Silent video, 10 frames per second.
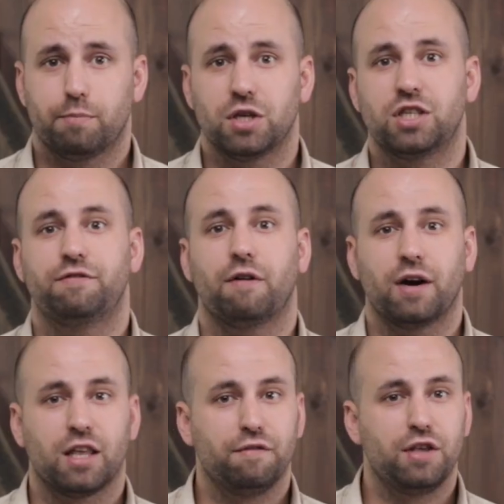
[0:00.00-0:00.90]
при
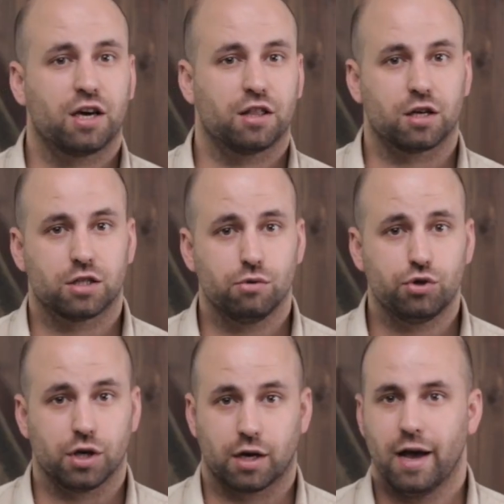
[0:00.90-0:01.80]
шлифовании в некоторых
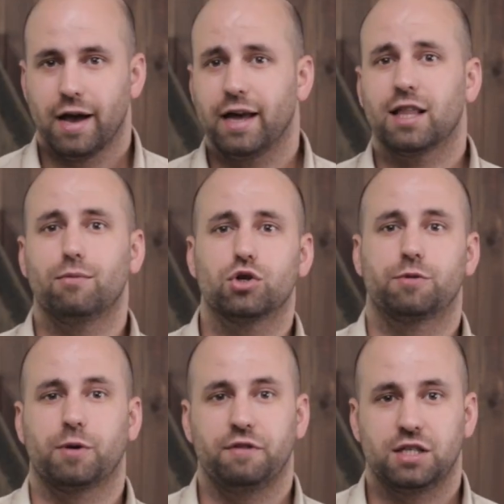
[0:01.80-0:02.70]
случаях это
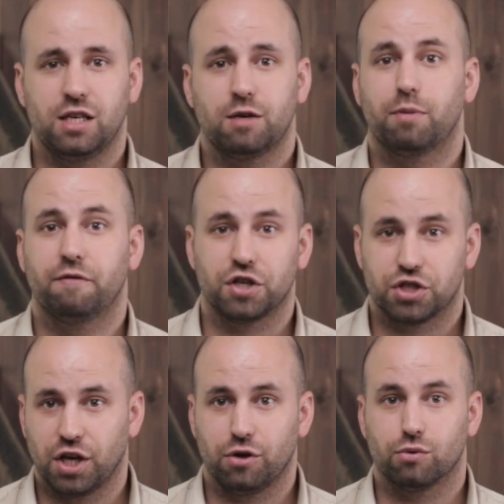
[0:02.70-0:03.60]
может привести к
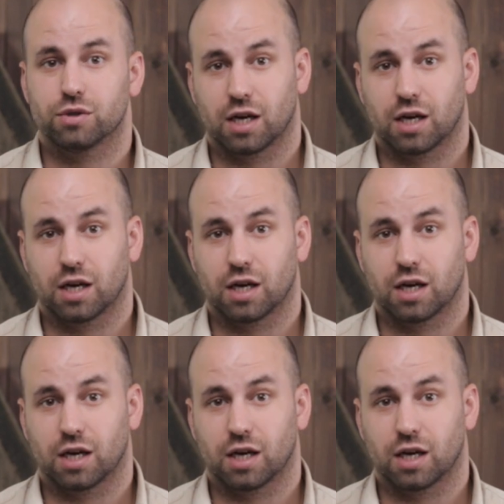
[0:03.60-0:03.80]
повреждению